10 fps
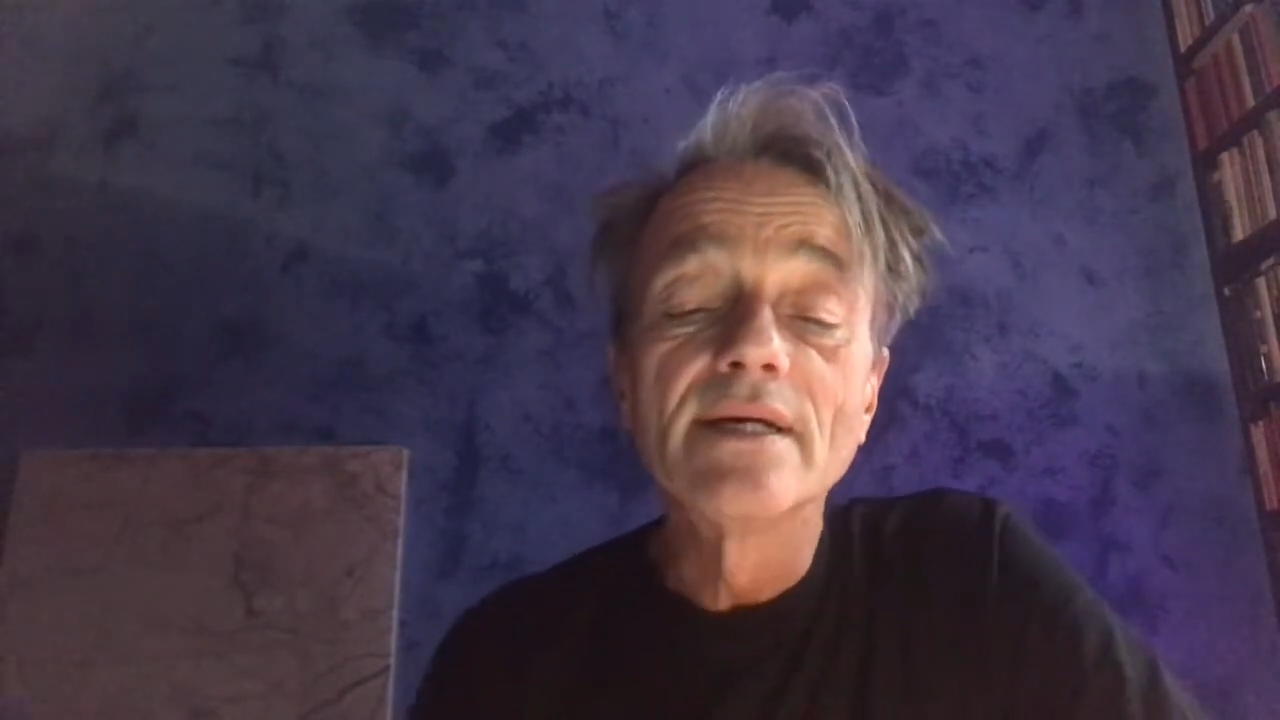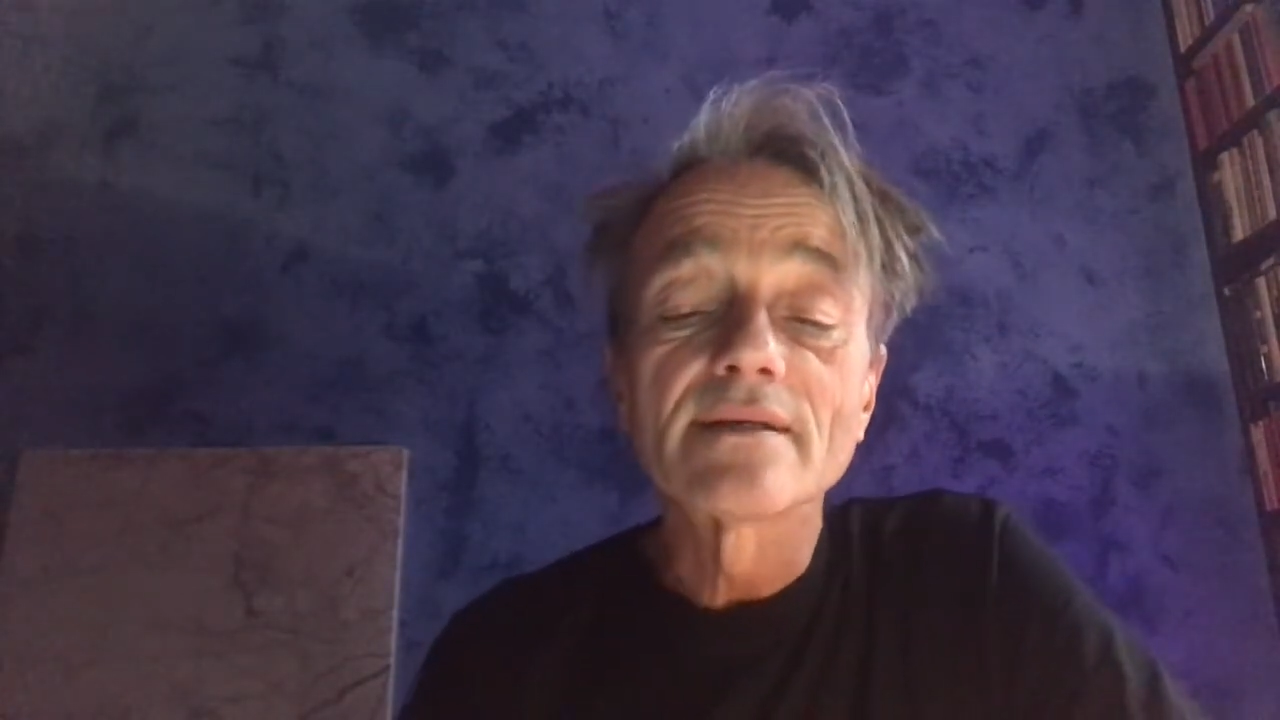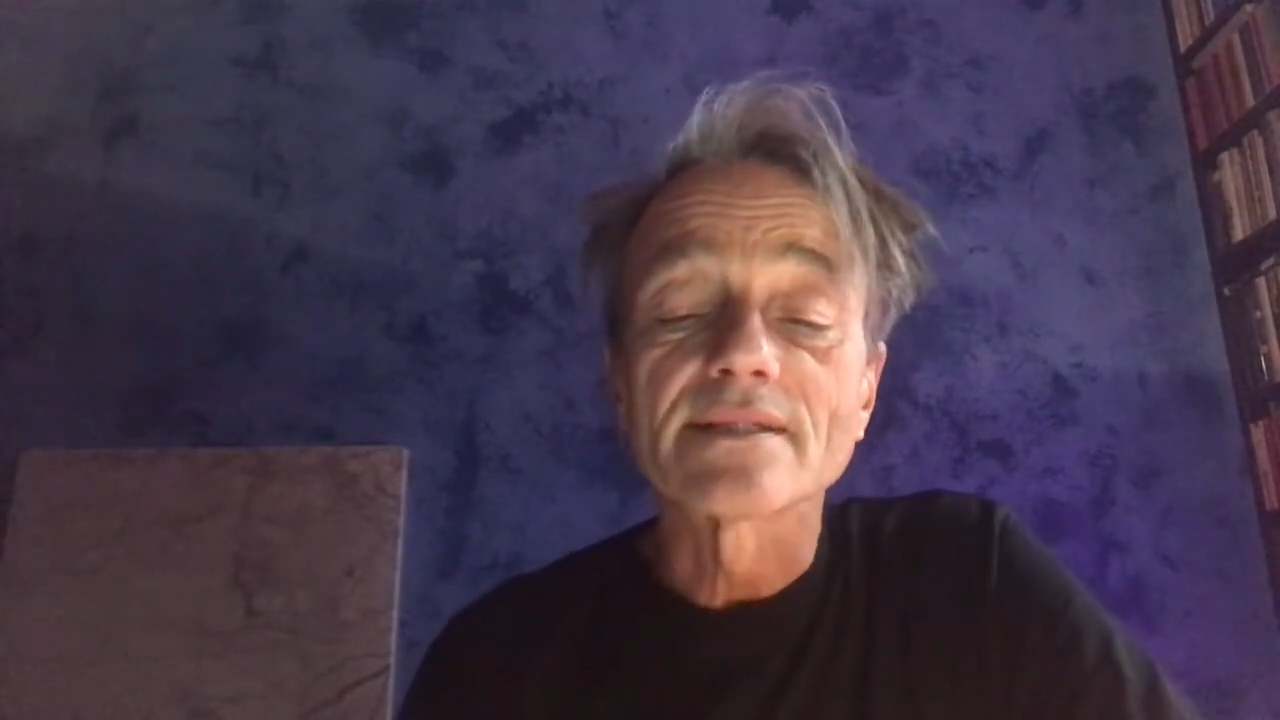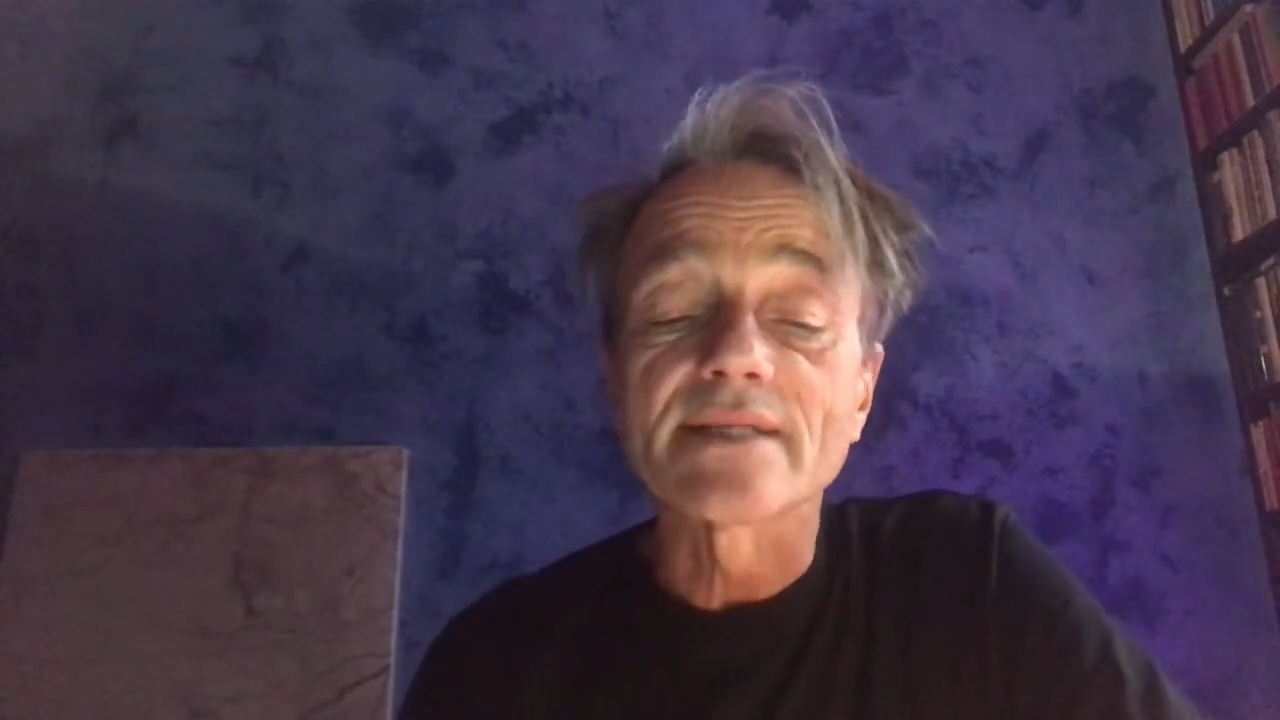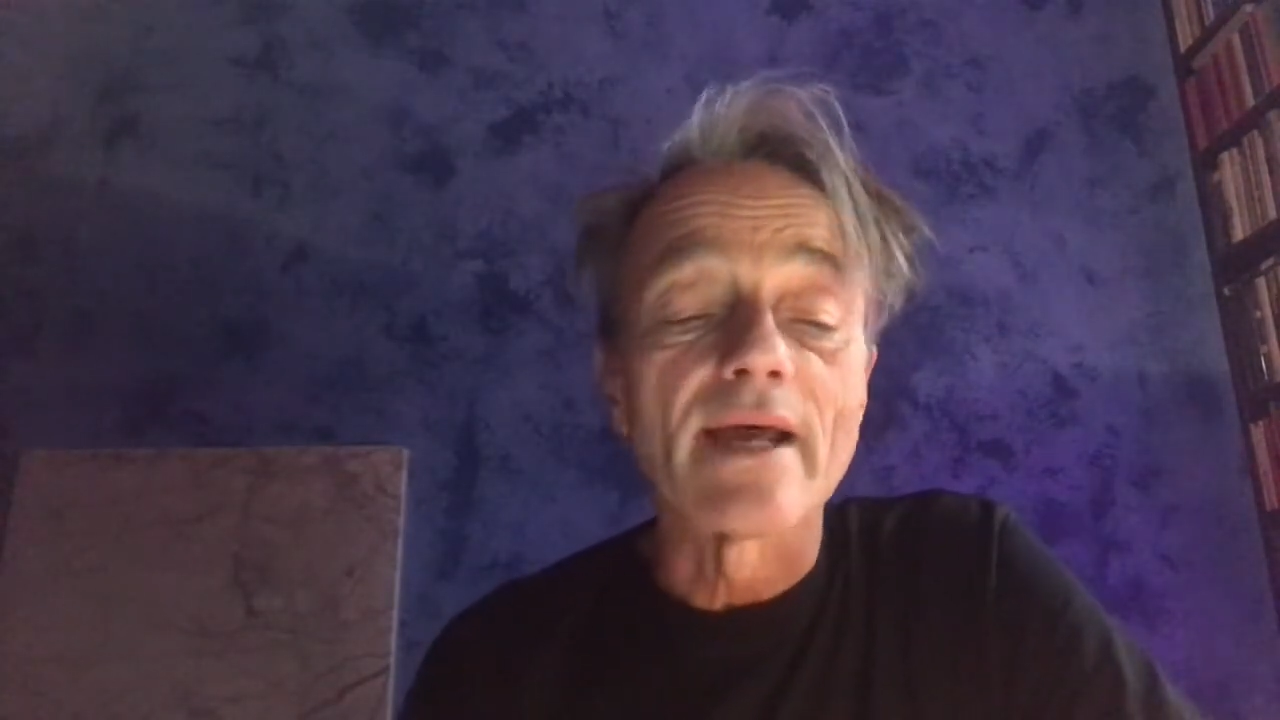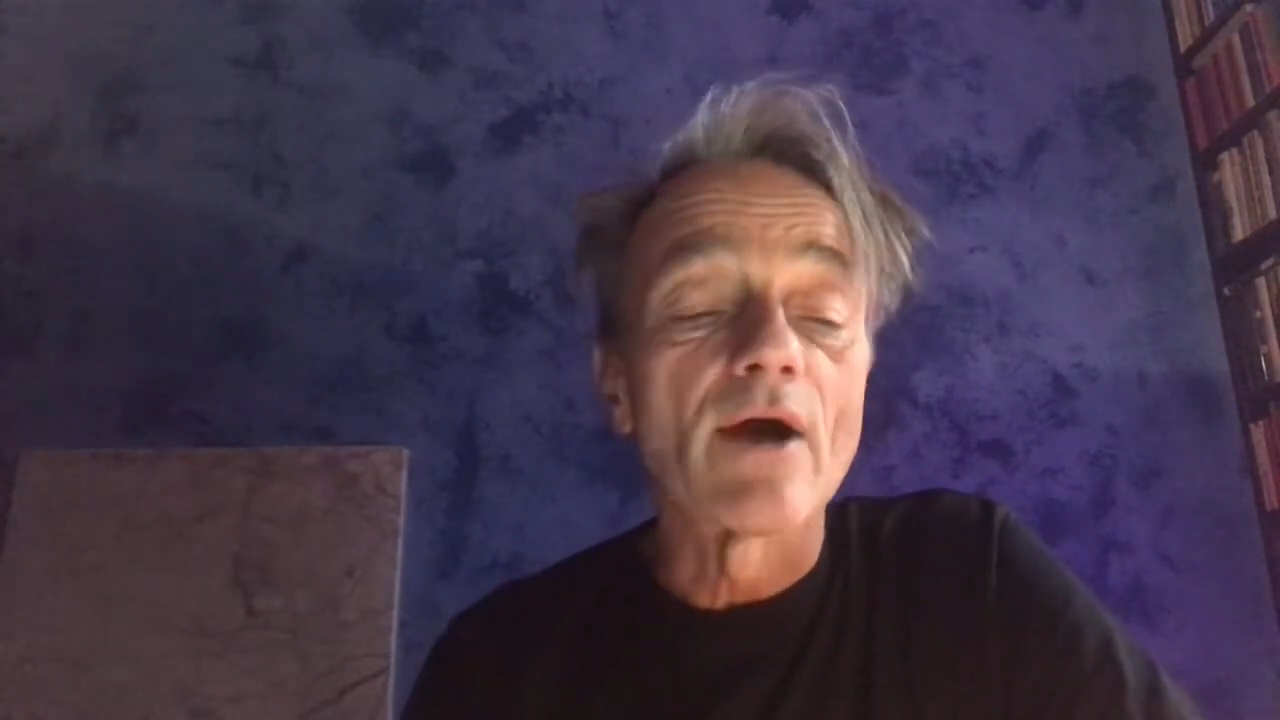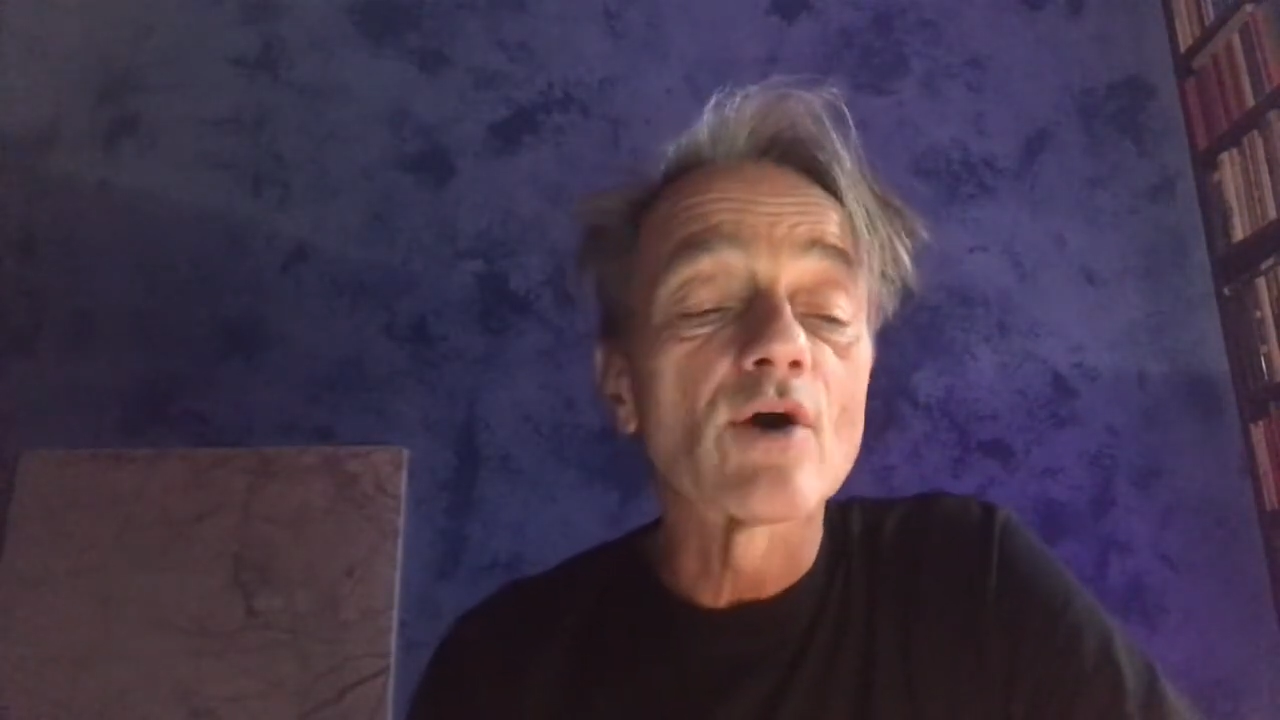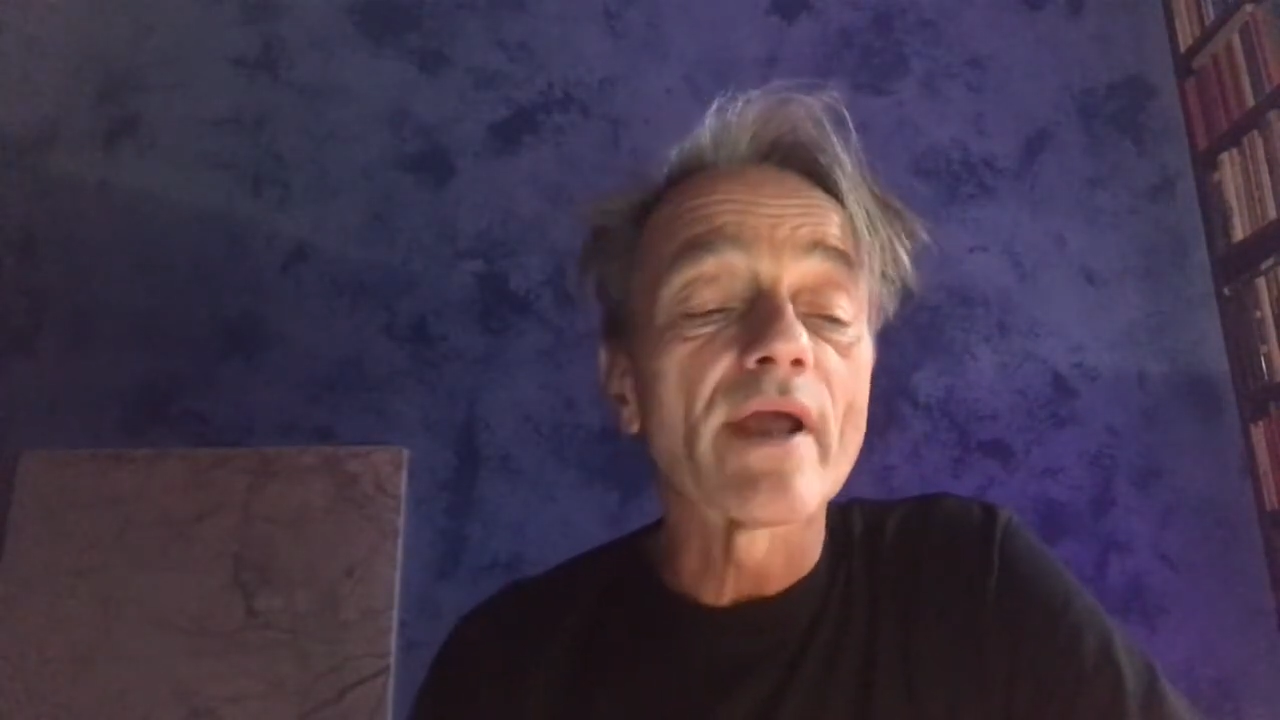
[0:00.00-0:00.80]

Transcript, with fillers: Das sei auch